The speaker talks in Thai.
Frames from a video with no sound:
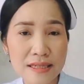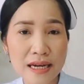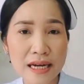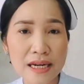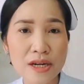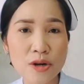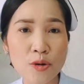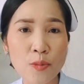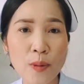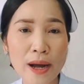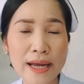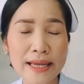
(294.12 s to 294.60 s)
ฆ่าเชื้
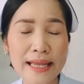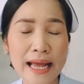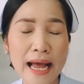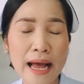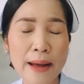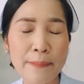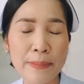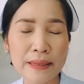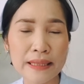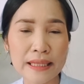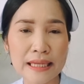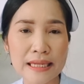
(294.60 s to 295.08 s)
อหรือว่า
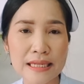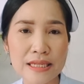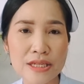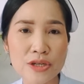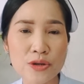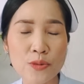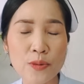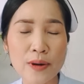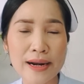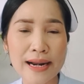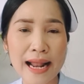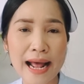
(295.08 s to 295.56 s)
ยาปฏิ
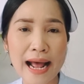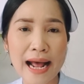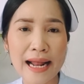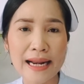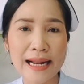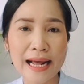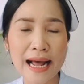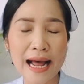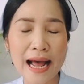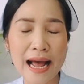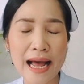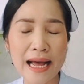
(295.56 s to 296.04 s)
ชีวนะ
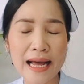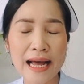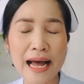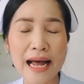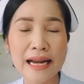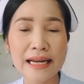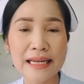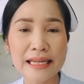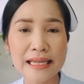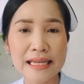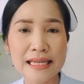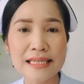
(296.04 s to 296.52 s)
นะคะ
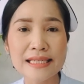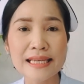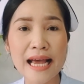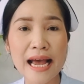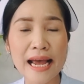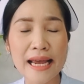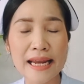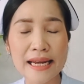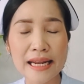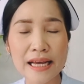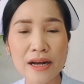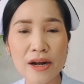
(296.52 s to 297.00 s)
อันนี้
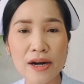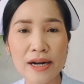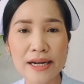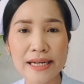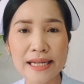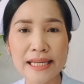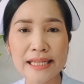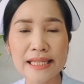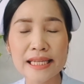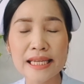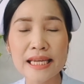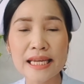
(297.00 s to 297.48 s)
ใช้ในกร
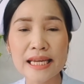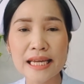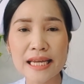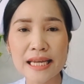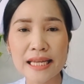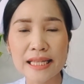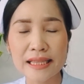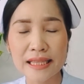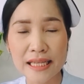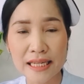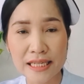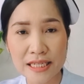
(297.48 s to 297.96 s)
ณีที่
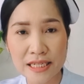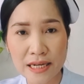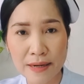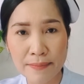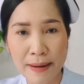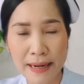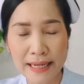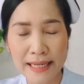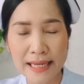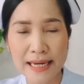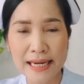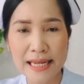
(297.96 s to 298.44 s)
ติด
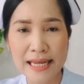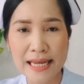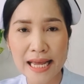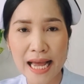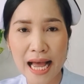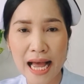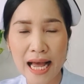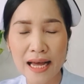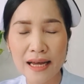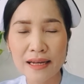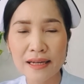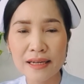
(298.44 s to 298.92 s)
เชื้อแบคทีเรี
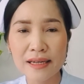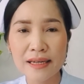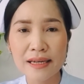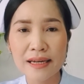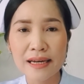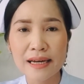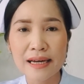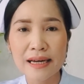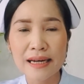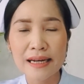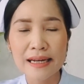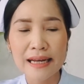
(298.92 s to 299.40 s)
ย
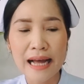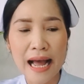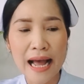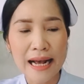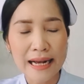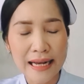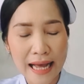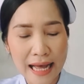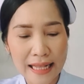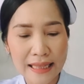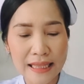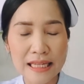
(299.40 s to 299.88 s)

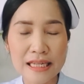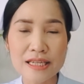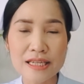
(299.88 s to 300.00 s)
อา